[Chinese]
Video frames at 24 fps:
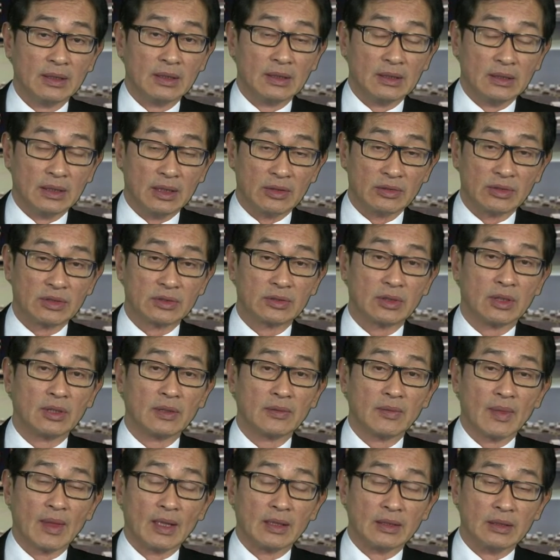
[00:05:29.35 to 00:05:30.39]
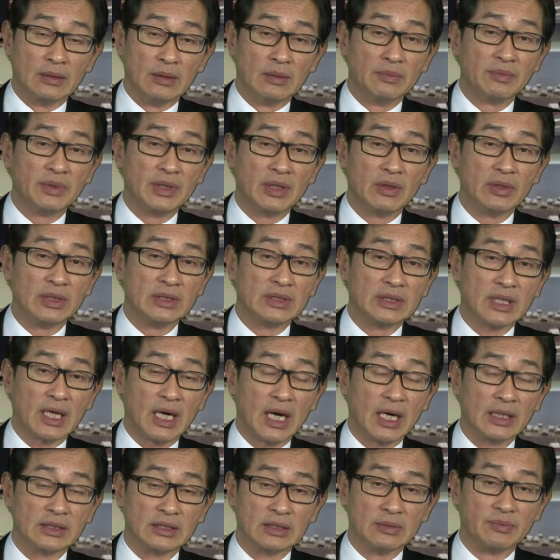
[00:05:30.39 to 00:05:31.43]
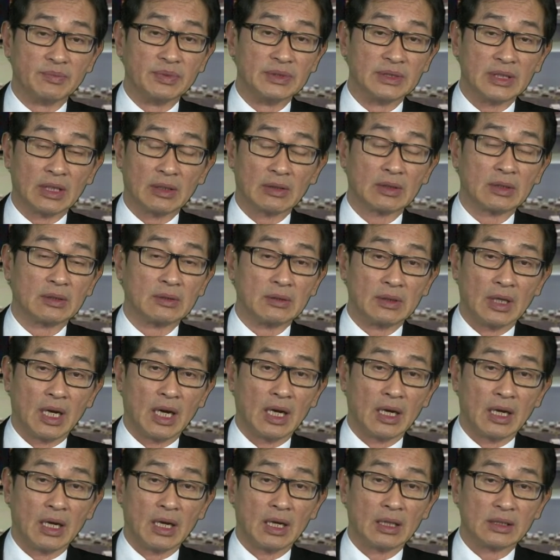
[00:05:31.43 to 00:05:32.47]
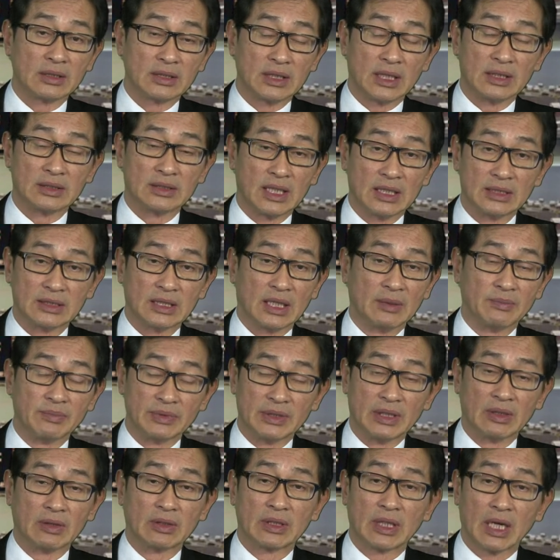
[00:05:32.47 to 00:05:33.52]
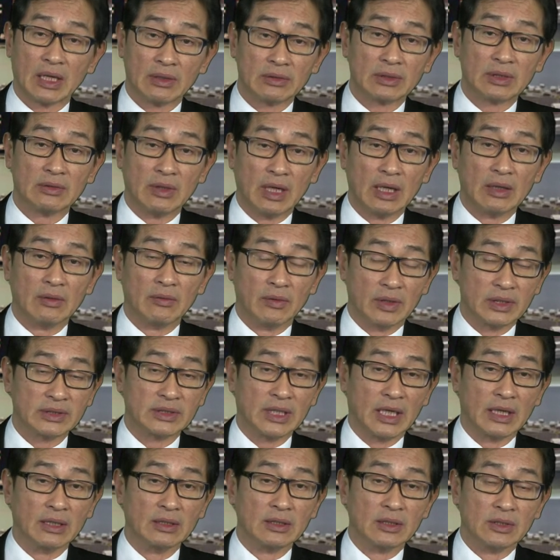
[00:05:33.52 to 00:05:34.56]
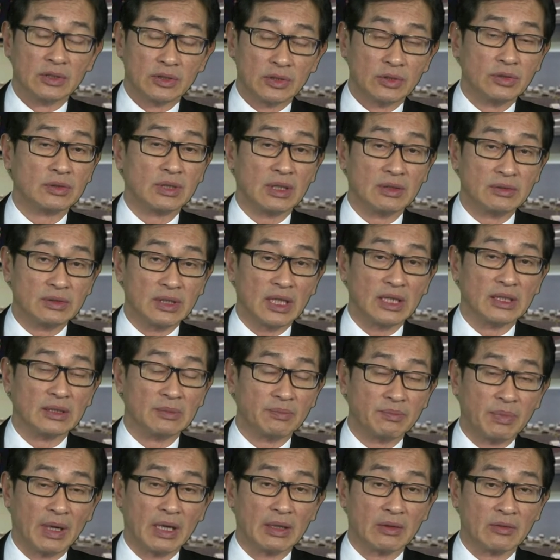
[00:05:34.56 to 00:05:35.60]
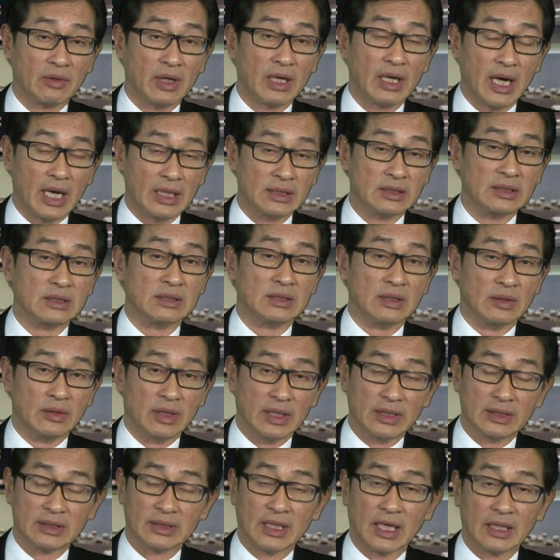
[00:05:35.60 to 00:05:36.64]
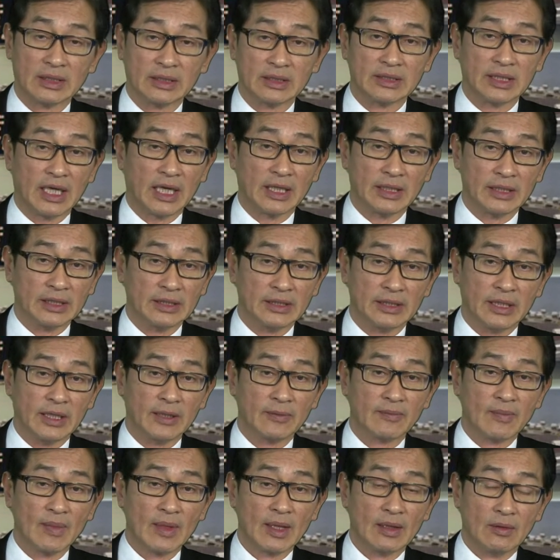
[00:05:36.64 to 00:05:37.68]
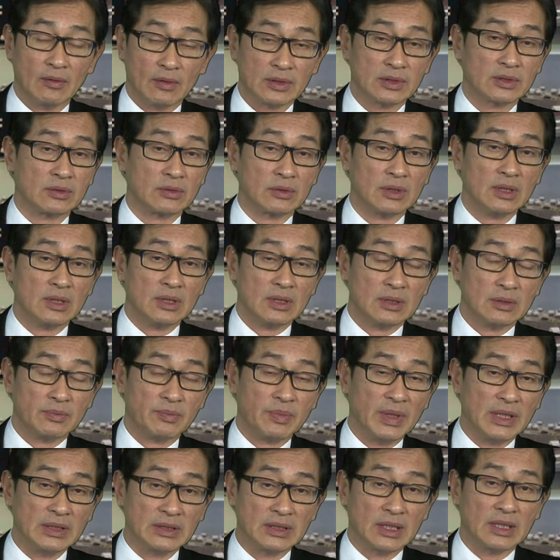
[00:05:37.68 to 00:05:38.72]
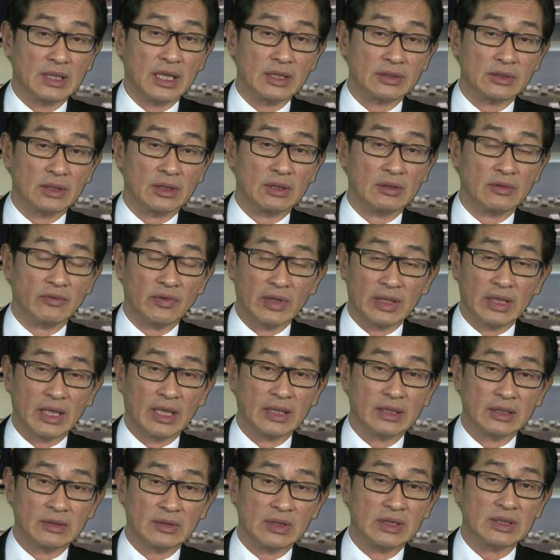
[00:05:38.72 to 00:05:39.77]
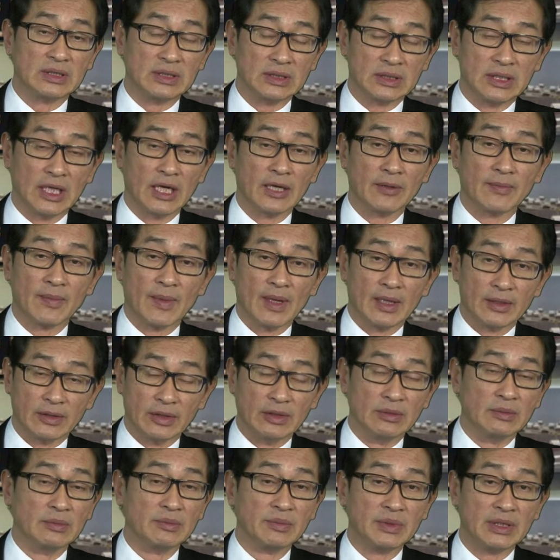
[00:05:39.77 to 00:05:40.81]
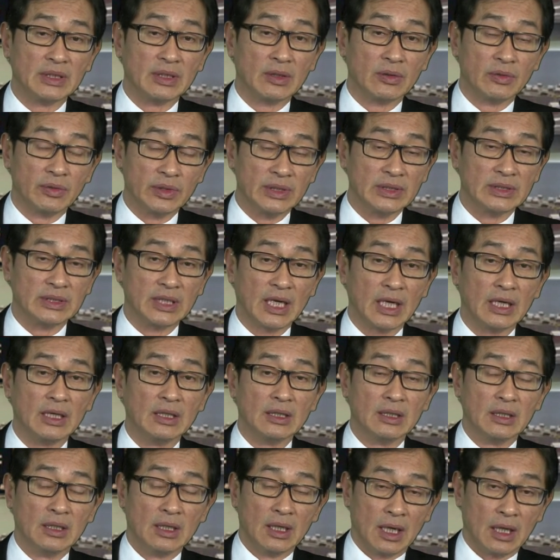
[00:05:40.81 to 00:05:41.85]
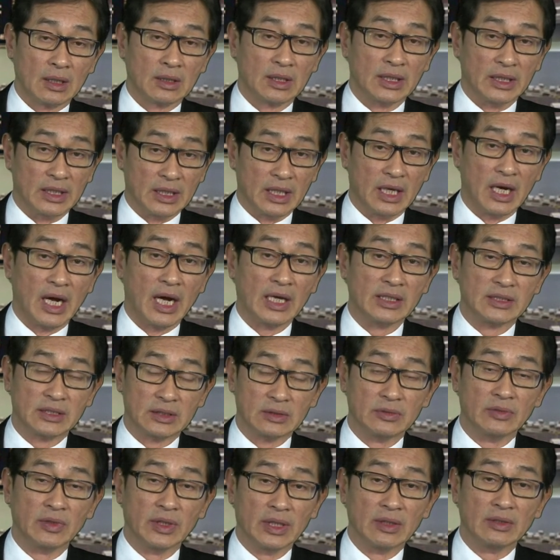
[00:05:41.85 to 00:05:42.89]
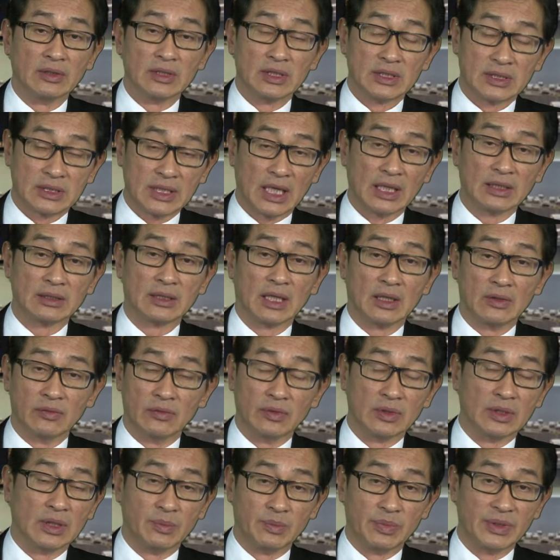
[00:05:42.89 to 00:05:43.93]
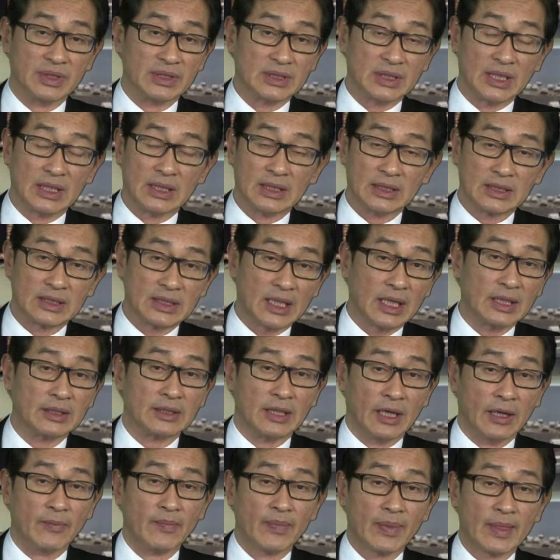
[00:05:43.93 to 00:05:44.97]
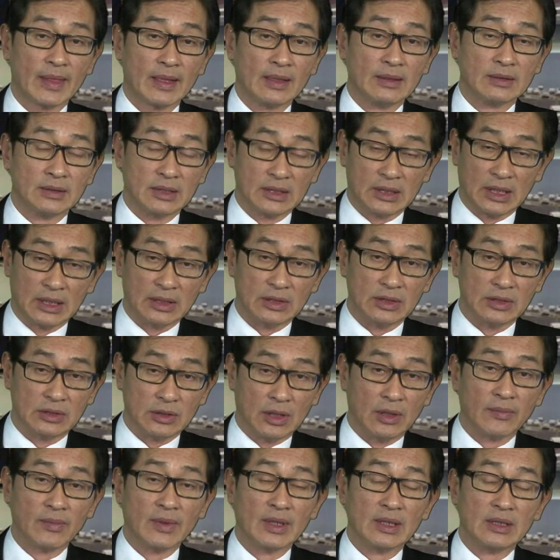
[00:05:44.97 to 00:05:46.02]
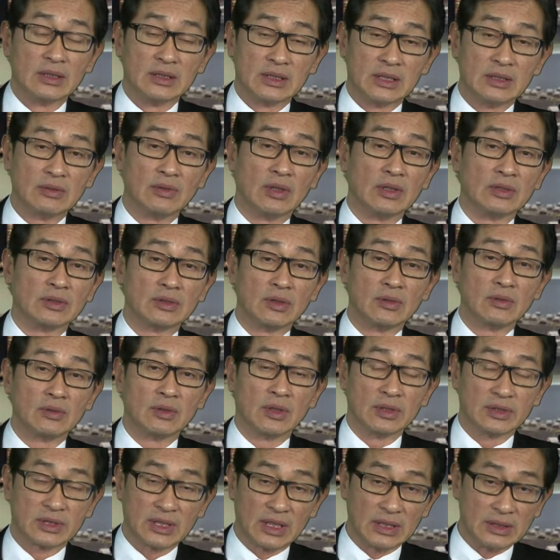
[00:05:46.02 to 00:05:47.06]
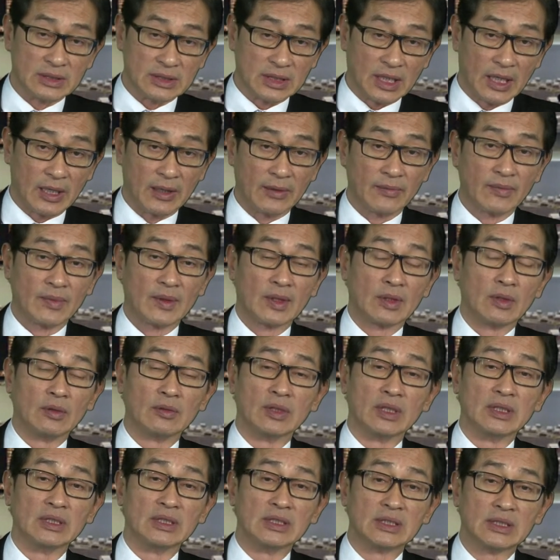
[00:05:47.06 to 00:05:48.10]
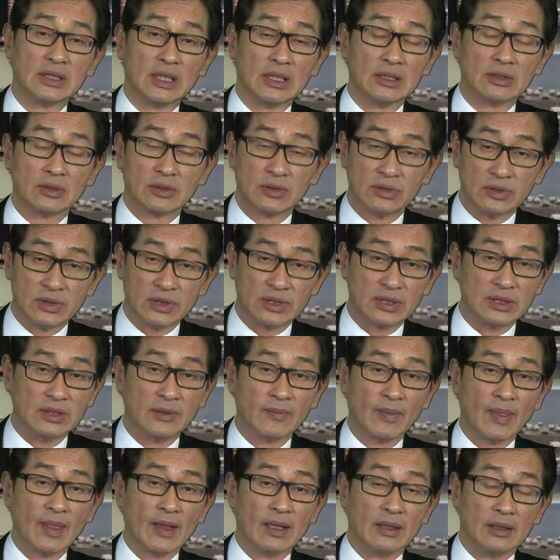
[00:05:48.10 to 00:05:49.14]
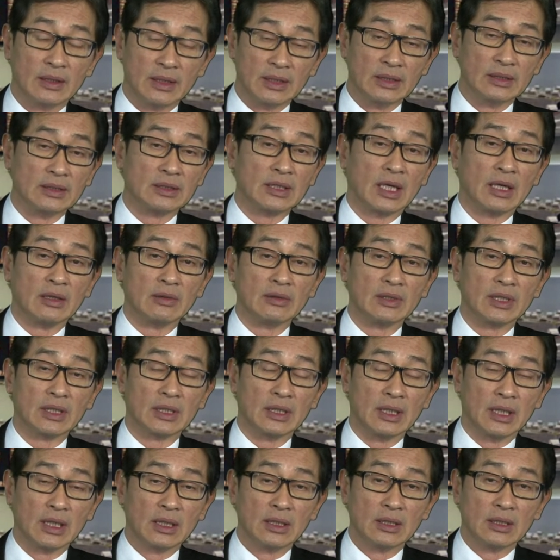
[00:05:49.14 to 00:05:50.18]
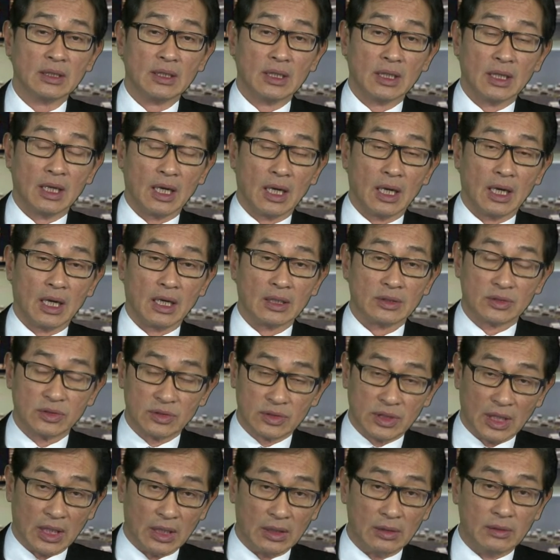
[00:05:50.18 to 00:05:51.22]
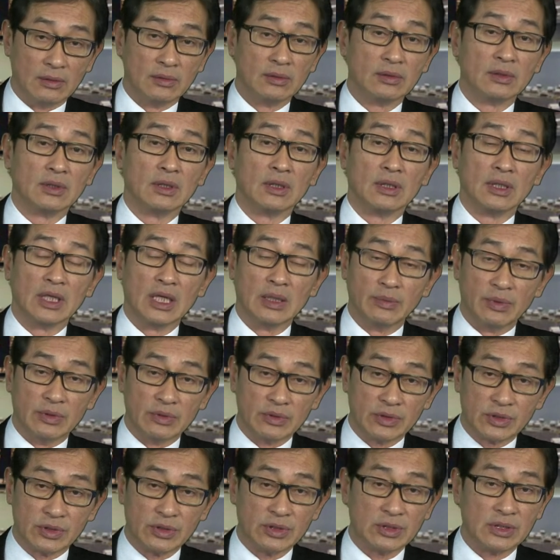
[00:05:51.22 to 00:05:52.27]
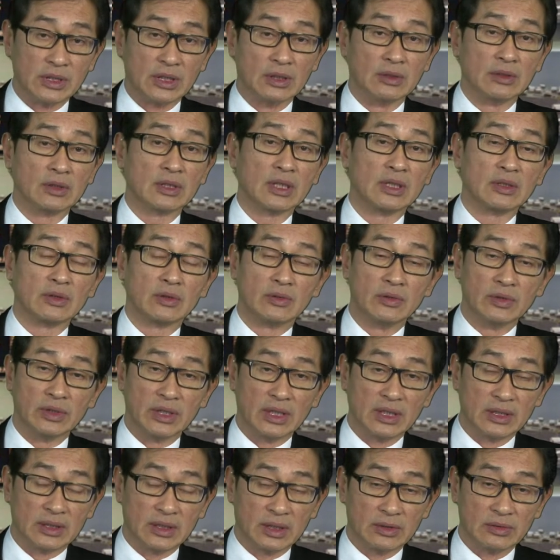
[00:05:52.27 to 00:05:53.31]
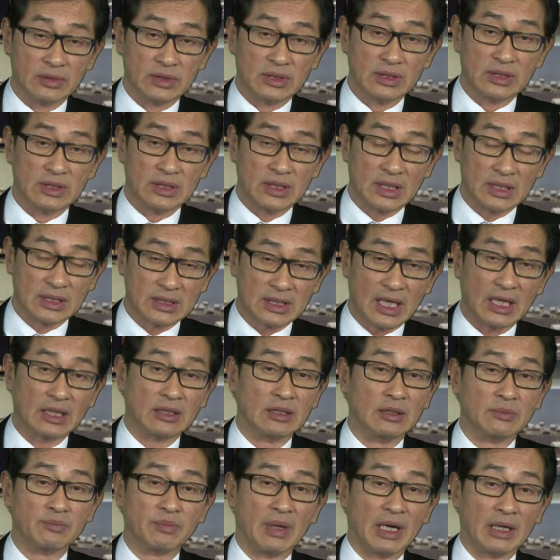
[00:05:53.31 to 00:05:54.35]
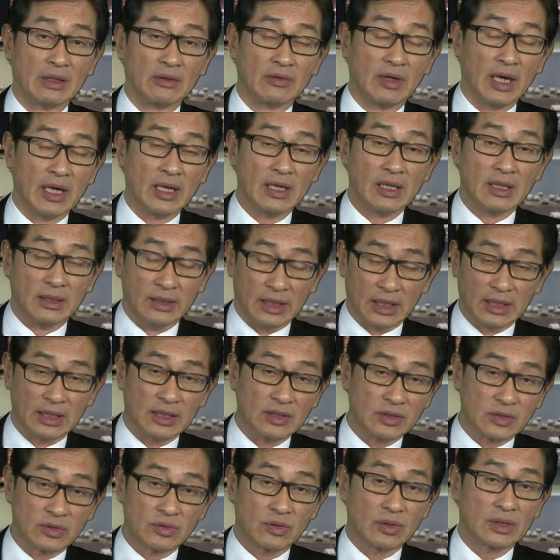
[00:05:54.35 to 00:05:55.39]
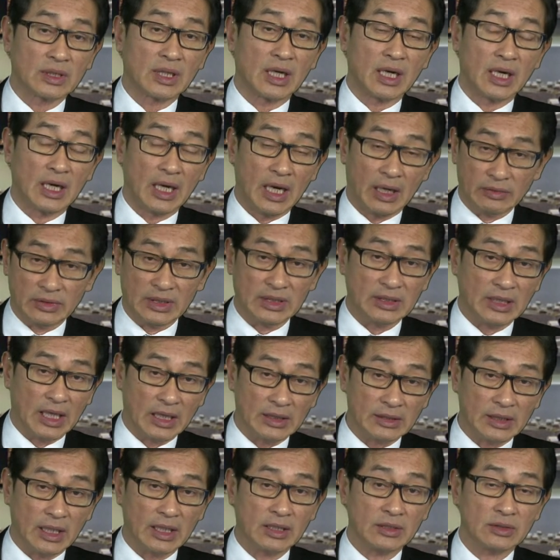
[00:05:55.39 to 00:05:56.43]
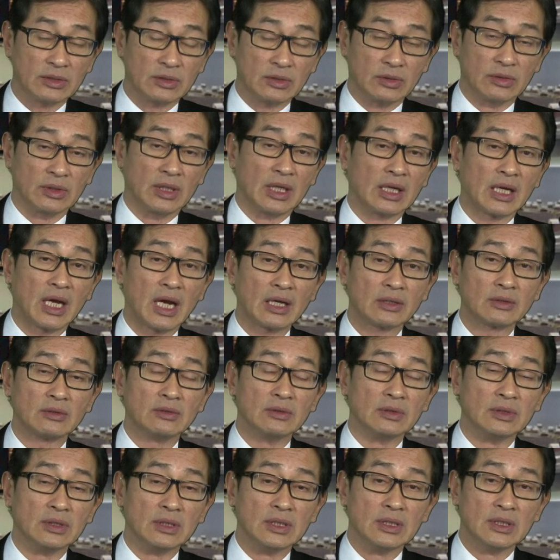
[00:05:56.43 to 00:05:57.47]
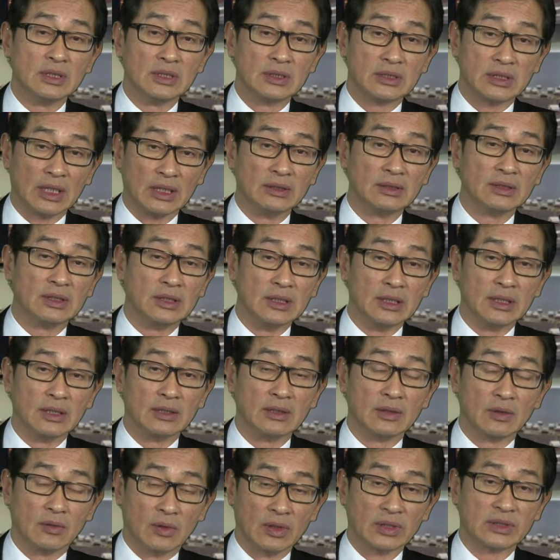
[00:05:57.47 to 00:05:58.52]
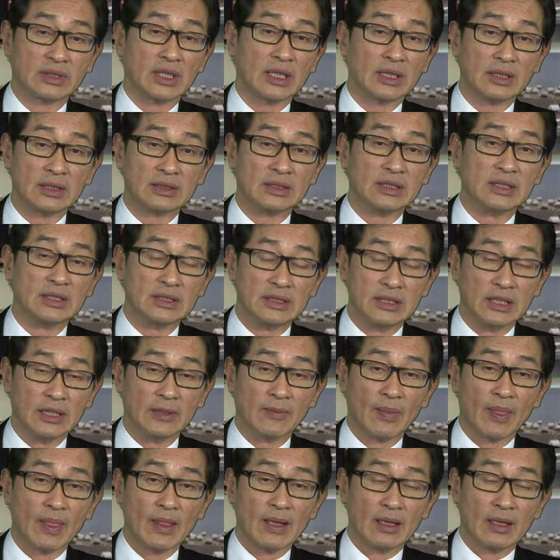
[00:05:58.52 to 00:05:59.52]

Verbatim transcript: 要是说人民币汇价还是比较。啊，像现在比较高的话，我想出坑哪一板块还是有很大的压力的。我说，变成来说，未来一段时间，人民币的汇价可能还是会有三到五个 percent 的下调，就等于说，希望通过政策，通过一些措施，令到那个啊出口、内部需求跟固定投资这三个板块能够做得好一点点，从而拉动整体国家的经济。